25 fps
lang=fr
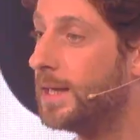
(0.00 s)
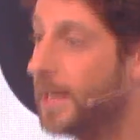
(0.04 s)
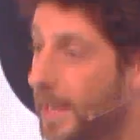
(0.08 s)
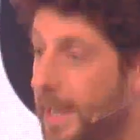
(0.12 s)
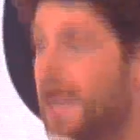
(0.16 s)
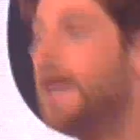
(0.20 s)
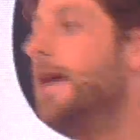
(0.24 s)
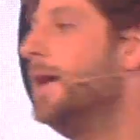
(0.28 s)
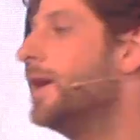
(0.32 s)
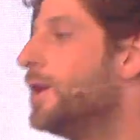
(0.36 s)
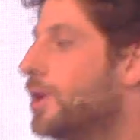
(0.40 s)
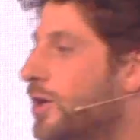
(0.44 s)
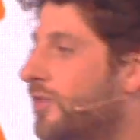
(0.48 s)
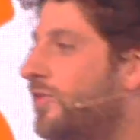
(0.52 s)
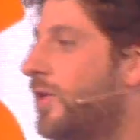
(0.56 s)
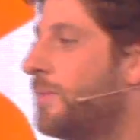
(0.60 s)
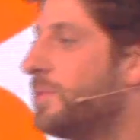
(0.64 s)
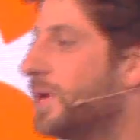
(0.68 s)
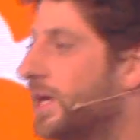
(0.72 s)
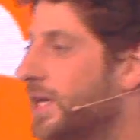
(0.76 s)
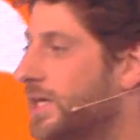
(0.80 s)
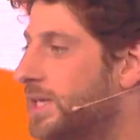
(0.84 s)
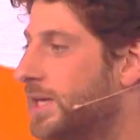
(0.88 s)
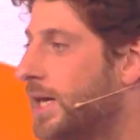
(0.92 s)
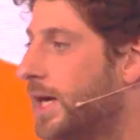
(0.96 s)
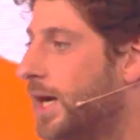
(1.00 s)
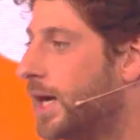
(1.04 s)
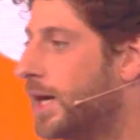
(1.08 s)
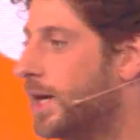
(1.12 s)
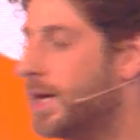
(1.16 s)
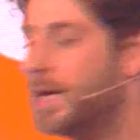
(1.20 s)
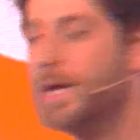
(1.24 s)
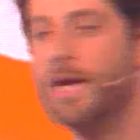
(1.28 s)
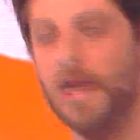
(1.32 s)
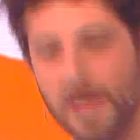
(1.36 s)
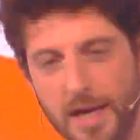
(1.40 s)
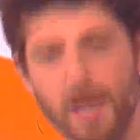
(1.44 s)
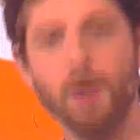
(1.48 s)
et I Love America
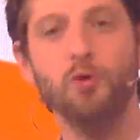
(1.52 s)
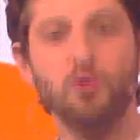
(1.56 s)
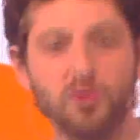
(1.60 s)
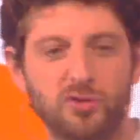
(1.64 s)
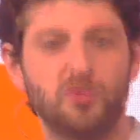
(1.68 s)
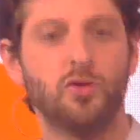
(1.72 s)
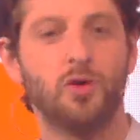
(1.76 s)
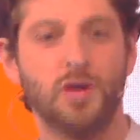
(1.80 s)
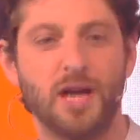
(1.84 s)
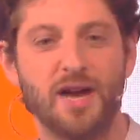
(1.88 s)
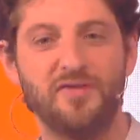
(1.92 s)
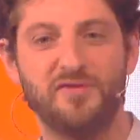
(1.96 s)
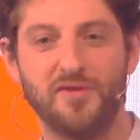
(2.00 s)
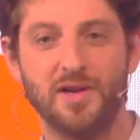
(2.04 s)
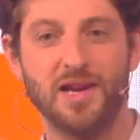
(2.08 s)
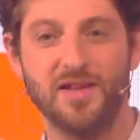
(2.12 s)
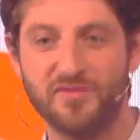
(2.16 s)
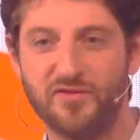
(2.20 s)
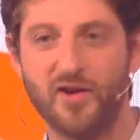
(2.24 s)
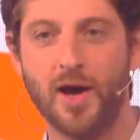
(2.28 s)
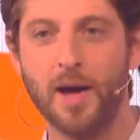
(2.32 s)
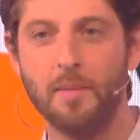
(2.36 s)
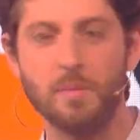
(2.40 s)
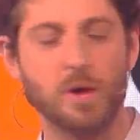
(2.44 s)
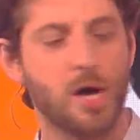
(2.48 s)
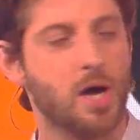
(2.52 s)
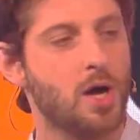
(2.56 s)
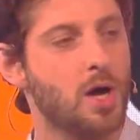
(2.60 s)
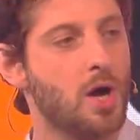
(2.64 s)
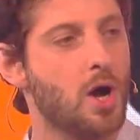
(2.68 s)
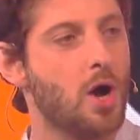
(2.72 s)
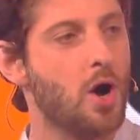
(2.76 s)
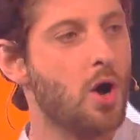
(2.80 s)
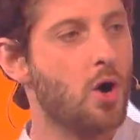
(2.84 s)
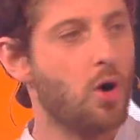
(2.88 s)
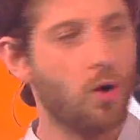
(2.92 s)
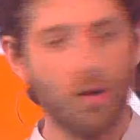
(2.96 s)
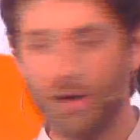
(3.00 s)
et Où sont les femmes
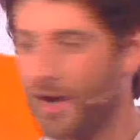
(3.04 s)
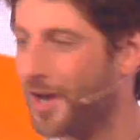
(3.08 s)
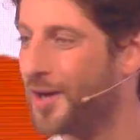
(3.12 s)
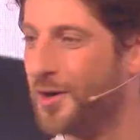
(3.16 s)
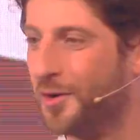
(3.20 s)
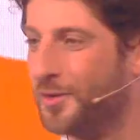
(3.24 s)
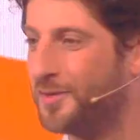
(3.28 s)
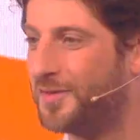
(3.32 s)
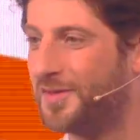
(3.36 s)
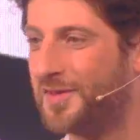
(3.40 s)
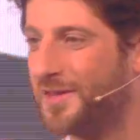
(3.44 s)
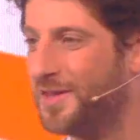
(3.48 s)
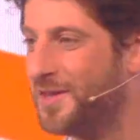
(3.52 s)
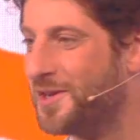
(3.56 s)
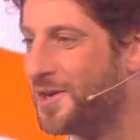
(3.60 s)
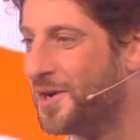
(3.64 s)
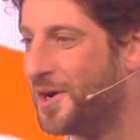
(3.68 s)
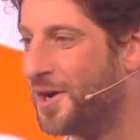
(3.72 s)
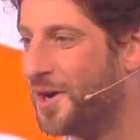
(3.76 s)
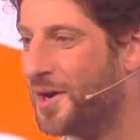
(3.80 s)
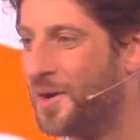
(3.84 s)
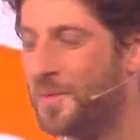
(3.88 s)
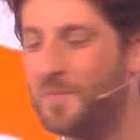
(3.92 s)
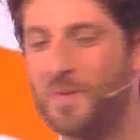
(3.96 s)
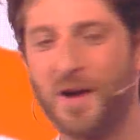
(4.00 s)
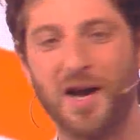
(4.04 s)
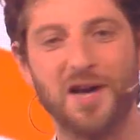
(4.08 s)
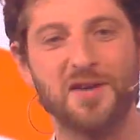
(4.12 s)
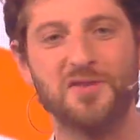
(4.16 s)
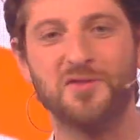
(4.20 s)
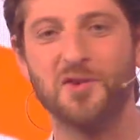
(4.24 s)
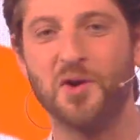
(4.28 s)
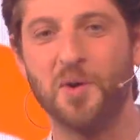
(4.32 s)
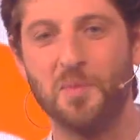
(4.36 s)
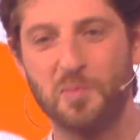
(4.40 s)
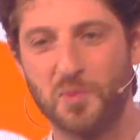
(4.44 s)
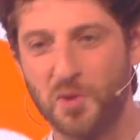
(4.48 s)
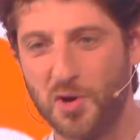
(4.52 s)
aurait aussi, euh, par
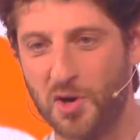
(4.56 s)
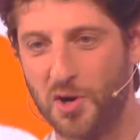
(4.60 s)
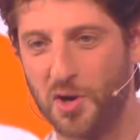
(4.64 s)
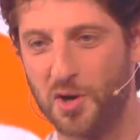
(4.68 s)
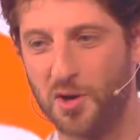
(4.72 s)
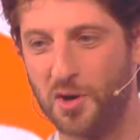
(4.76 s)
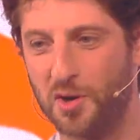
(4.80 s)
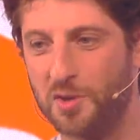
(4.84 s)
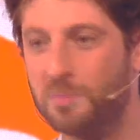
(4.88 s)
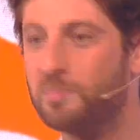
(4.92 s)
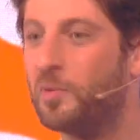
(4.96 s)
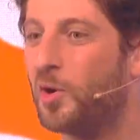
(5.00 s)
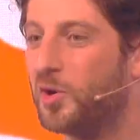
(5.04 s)
exemple, euh, une